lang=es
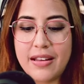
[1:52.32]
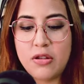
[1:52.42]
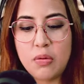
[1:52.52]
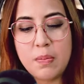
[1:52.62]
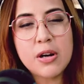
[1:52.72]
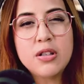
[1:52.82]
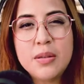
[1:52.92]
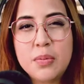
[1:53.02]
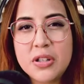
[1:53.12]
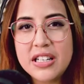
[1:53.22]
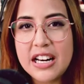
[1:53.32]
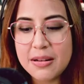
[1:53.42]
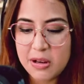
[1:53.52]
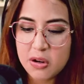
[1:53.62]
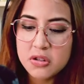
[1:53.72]
Tu perro se pone
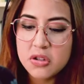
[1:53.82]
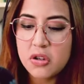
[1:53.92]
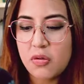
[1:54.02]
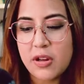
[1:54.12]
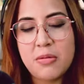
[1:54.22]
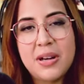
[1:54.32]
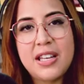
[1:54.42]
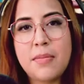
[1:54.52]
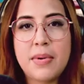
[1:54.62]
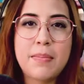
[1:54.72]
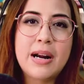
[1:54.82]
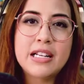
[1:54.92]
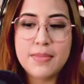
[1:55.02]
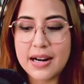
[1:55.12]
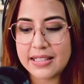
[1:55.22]
nervioso cuando ve que te
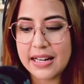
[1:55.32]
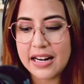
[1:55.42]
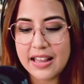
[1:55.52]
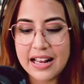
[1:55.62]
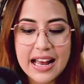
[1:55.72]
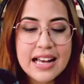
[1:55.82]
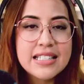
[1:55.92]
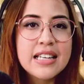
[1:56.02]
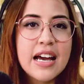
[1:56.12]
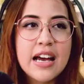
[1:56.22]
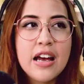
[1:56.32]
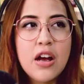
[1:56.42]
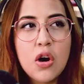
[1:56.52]
preparas para salir de casa